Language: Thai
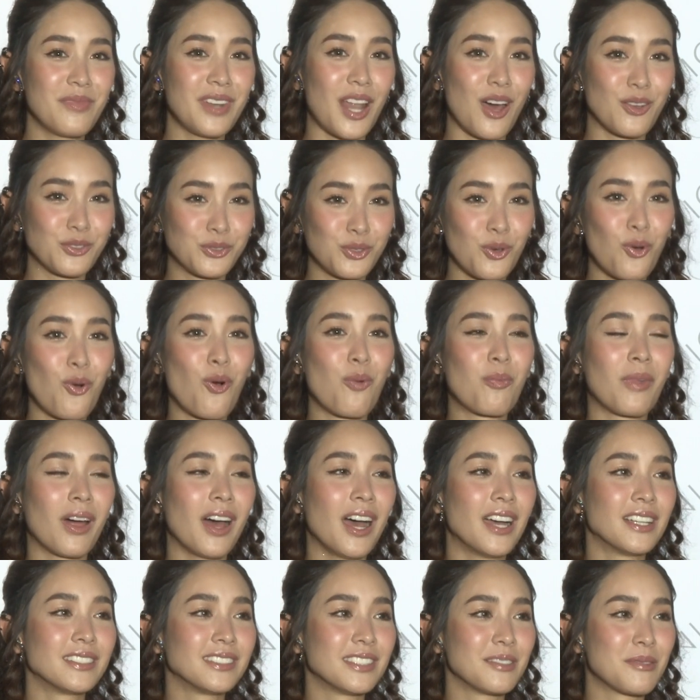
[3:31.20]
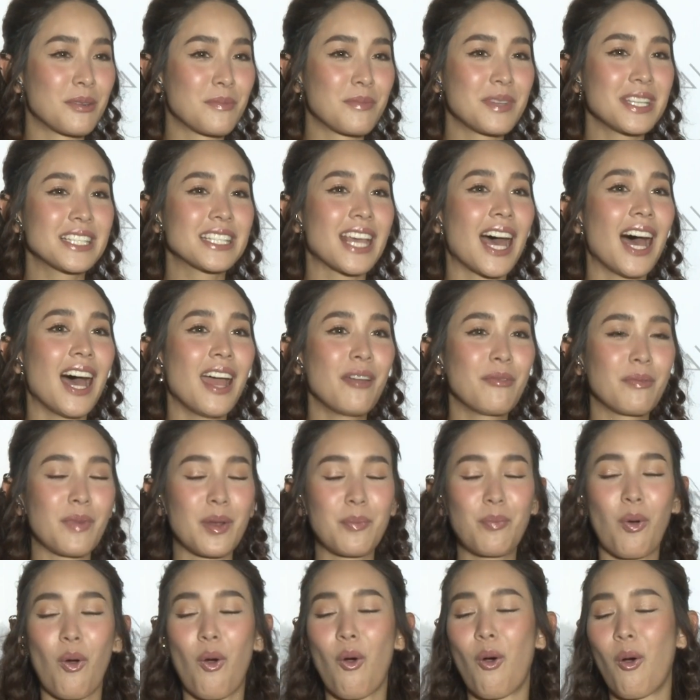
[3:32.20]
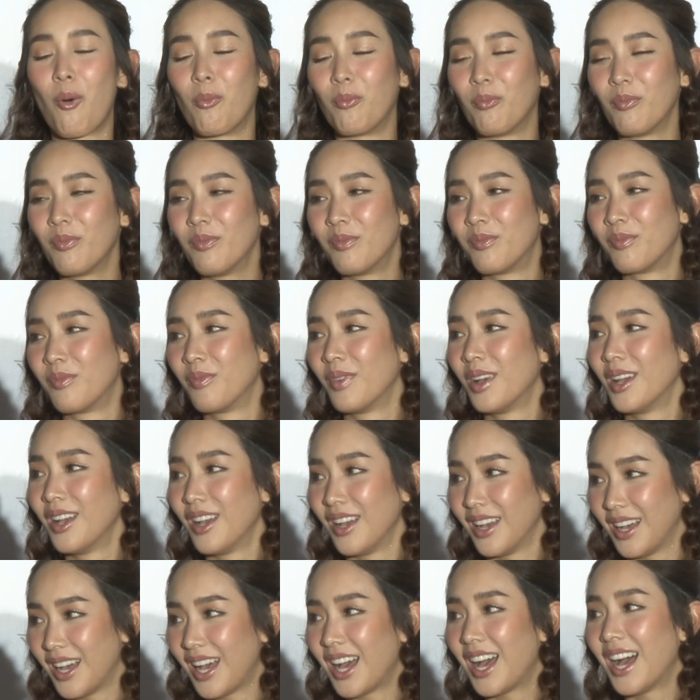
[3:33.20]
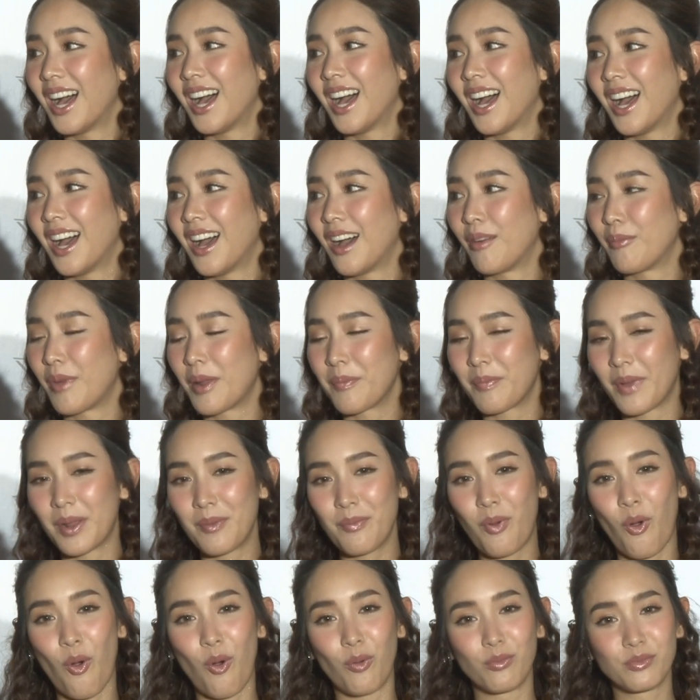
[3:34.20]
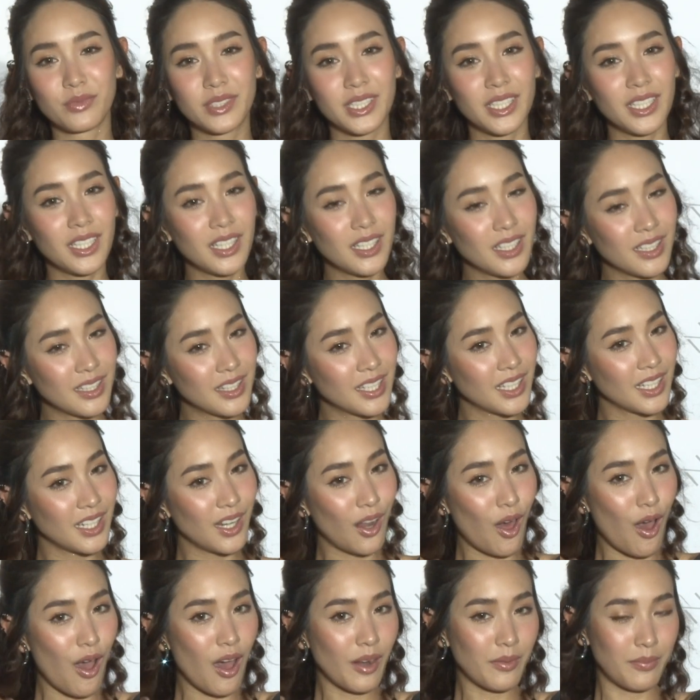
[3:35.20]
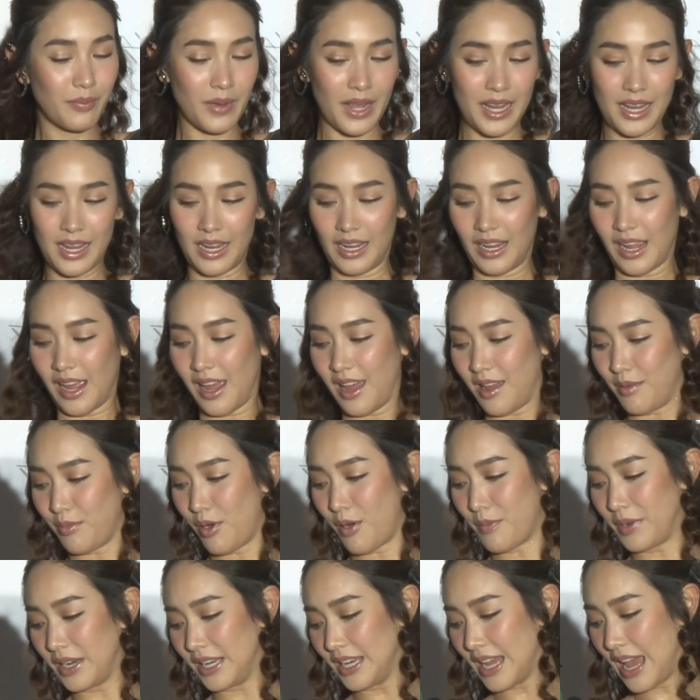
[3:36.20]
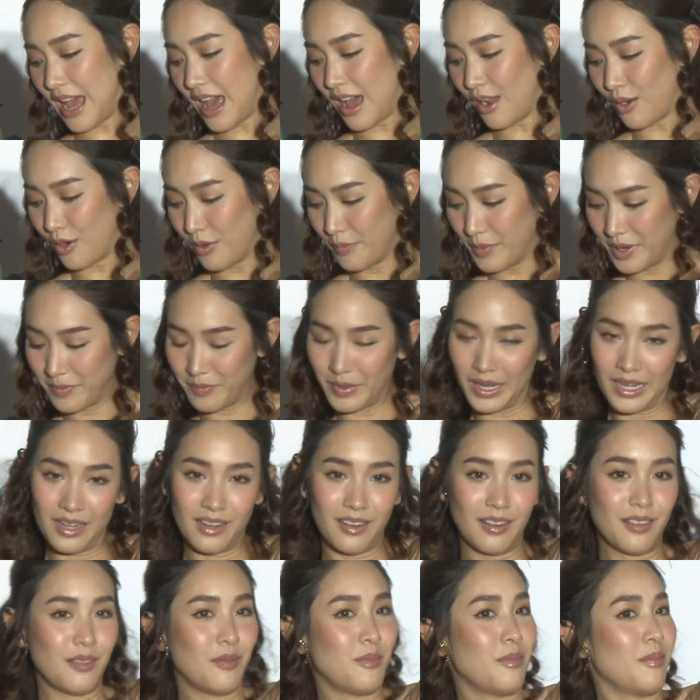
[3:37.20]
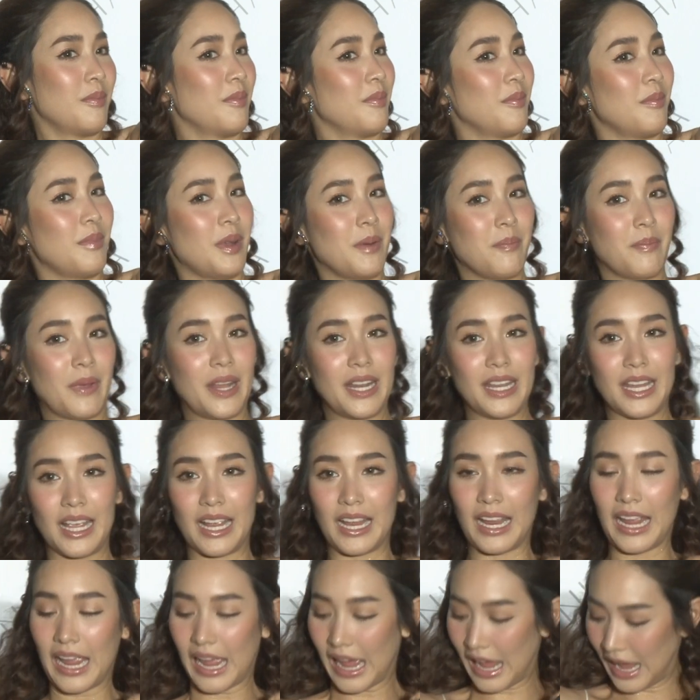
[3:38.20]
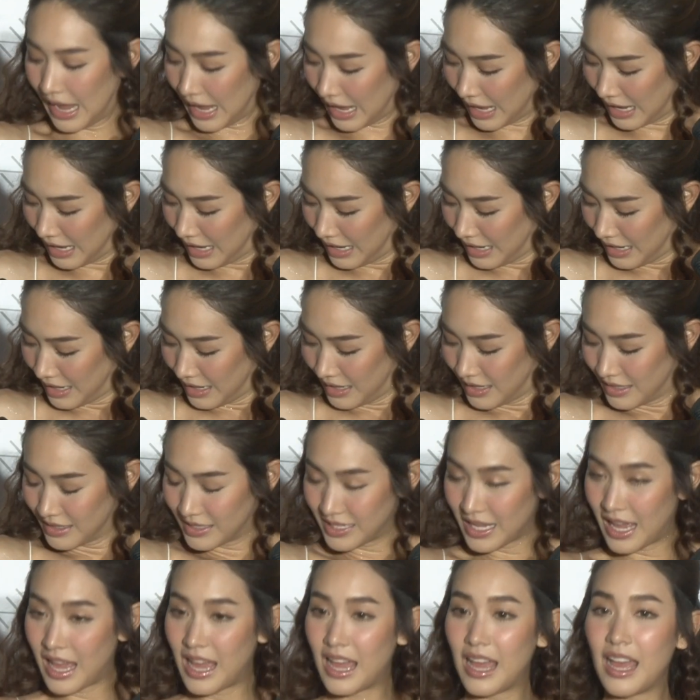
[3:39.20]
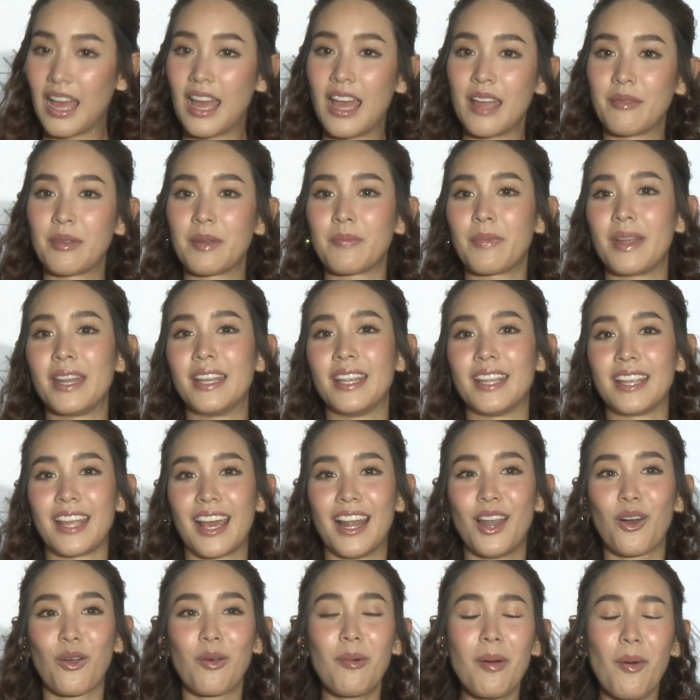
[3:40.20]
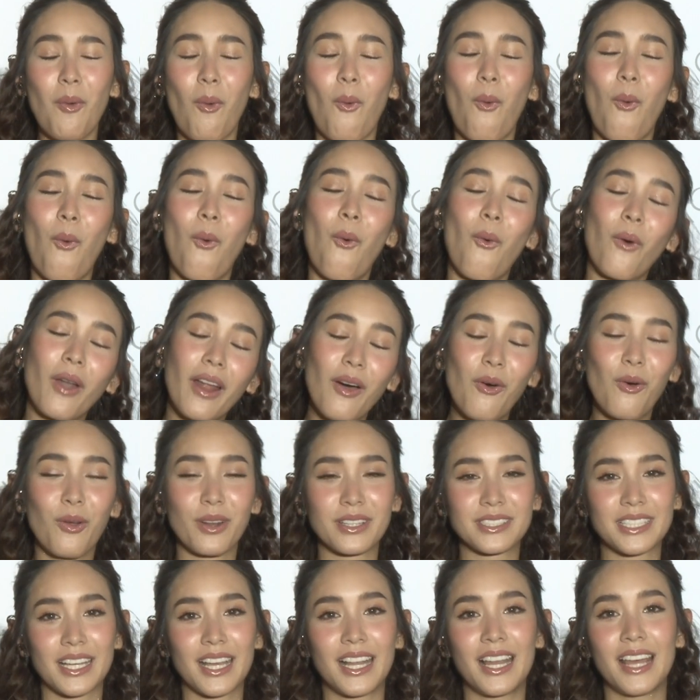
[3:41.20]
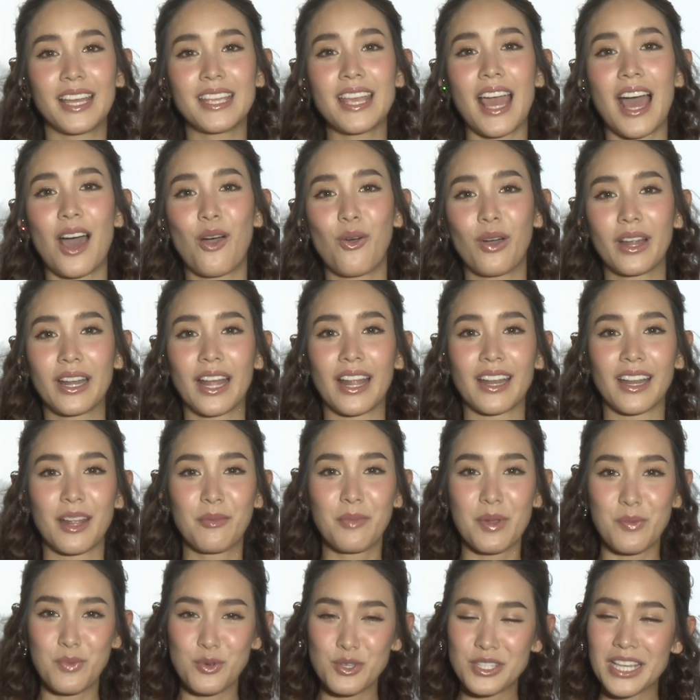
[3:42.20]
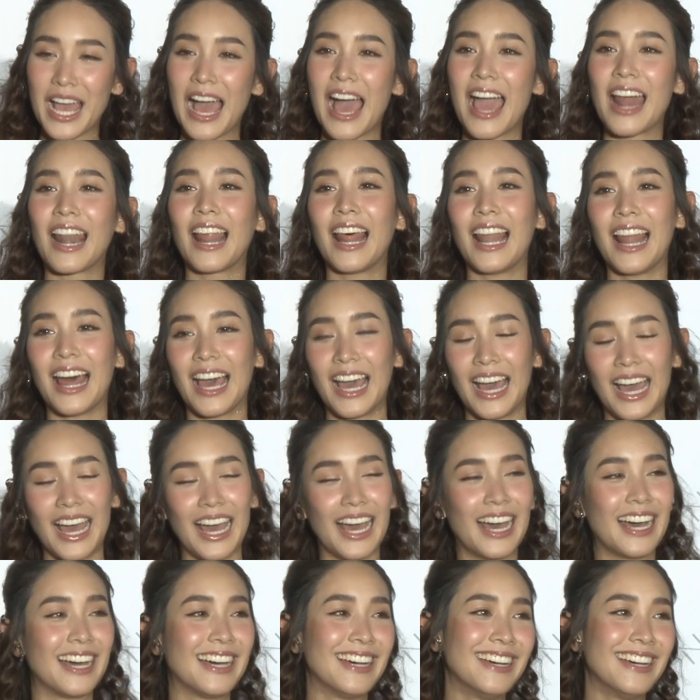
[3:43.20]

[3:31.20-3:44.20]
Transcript: เราซูมแล้วค่ะจริงๆ มันไม่ใช่มันเป็นผมค่ะมันเป็นผมที่ที่รอดไปอย่างเงี้ยพอมันยาวแล้วมันเป็นมันเป็นอย่างเงี้ยใช่ มันเป็นอย่างเงี้ยเราก็แบบโอ้โหถ้าขนจักรแลยาวขนาดนั้นเป็นผู้ชายแล้วล่ะค่ะ